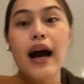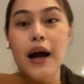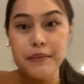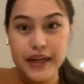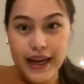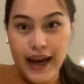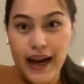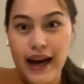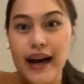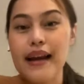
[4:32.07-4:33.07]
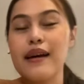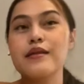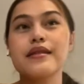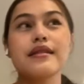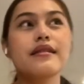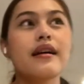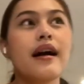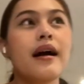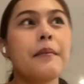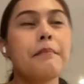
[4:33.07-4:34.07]
อเมริกาแล้วซึ่ง
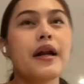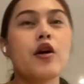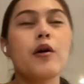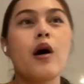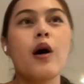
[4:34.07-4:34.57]
มันก็